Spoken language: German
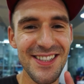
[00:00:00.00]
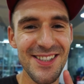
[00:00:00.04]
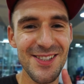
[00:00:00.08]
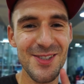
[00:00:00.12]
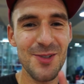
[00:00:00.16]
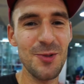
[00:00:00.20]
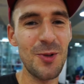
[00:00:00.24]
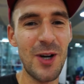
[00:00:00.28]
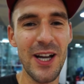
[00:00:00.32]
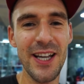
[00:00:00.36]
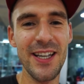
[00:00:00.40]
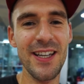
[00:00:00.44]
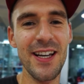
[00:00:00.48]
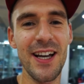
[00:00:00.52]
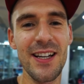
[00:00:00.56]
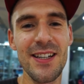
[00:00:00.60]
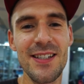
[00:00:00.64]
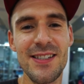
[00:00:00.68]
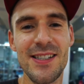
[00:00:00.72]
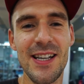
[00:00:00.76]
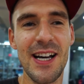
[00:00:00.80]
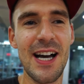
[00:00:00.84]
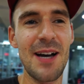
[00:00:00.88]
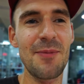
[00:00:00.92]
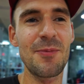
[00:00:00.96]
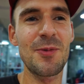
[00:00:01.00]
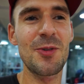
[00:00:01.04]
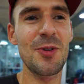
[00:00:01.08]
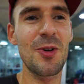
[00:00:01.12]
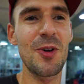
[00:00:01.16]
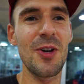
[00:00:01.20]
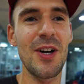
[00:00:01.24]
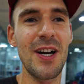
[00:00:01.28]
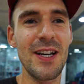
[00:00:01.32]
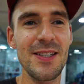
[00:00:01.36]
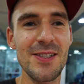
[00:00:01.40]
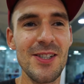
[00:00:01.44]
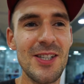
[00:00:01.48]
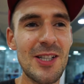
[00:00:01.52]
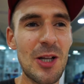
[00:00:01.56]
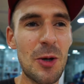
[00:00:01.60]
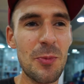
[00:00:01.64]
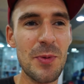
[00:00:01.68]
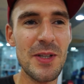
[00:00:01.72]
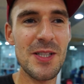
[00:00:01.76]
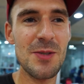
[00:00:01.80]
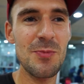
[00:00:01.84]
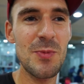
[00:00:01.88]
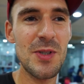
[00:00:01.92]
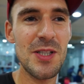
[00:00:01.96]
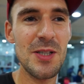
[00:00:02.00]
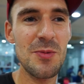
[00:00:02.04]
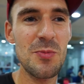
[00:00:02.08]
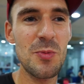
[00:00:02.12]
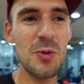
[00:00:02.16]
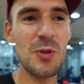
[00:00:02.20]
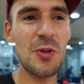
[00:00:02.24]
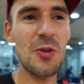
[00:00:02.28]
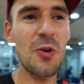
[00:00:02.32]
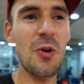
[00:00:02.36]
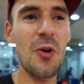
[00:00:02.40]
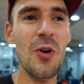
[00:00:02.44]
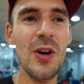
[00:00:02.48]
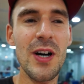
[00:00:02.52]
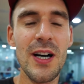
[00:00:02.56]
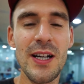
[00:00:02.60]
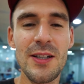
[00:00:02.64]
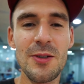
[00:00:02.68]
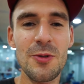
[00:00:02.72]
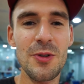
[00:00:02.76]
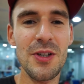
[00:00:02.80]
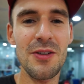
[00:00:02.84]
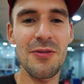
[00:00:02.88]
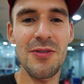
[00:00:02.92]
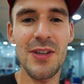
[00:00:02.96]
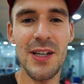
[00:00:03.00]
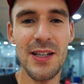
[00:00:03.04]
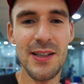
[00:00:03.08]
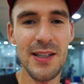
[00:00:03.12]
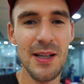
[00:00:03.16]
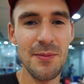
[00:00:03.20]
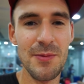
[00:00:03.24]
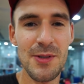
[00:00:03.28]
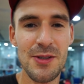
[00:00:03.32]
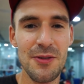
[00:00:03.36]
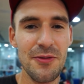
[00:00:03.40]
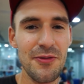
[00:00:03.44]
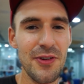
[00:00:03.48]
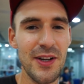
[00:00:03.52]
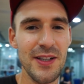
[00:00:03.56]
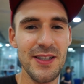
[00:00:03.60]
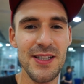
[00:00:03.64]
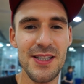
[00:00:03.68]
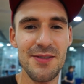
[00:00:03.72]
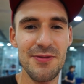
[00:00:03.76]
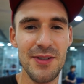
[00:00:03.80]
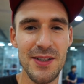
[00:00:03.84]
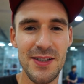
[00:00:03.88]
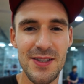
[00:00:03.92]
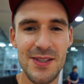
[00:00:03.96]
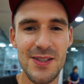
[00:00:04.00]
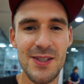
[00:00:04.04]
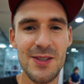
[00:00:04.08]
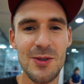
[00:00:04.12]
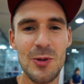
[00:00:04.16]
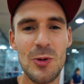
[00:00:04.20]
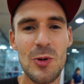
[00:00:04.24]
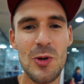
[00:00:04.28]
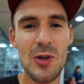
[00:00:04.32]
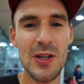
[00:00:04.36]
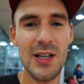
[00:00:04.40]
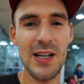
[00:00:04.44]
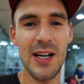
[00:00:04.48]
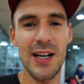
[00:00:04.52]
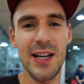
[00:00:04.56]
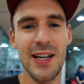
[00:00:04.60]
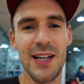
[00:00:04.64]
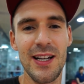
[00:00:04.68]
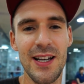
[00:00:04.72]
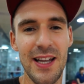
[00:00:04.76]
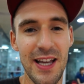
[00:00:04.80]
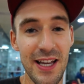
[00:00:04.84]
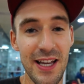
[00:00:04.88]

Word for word: so ein geiles Abenteuer. Also ich glaube jetzt mit dem Motorrad durch Vietnam zu fahren, das wird so geil,